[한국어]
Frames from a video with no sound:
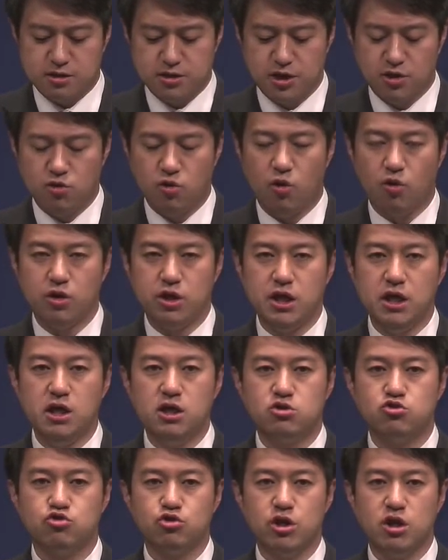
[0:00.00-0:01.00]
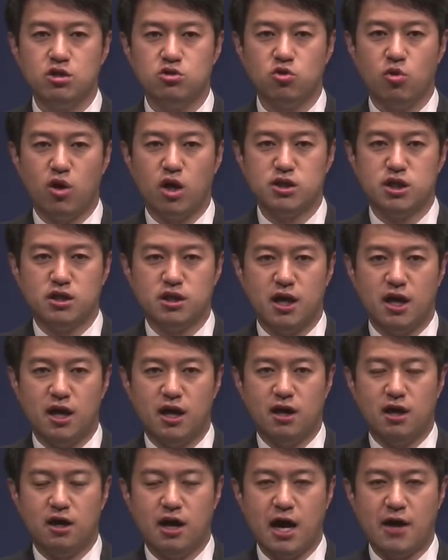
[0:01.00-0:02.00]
그리고 일주일 동안이나